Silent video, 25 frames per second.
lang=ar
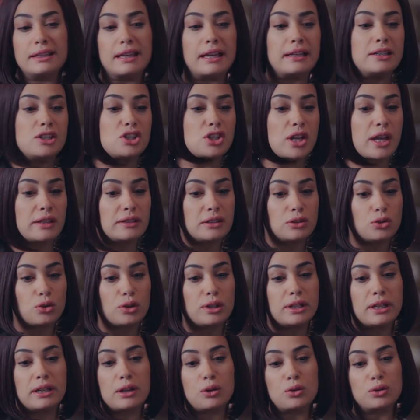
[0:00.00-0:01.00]
يعني شهد
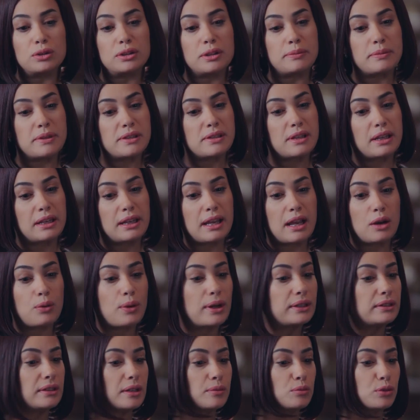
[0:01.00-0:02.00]
تقولي أنا كنت مستنية
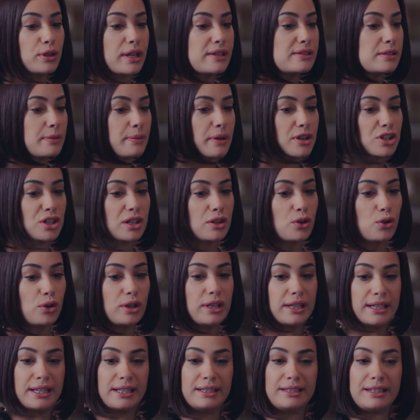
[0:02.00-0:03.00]
الوقت المناسب عشان
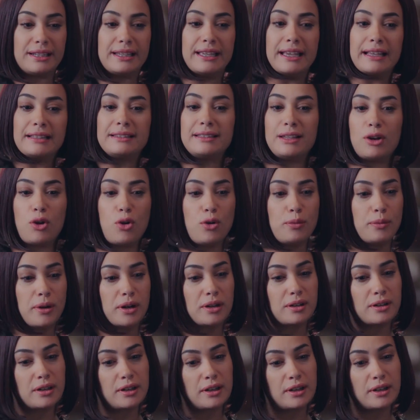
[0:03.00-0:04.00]
أقولك إني رجعت لعمر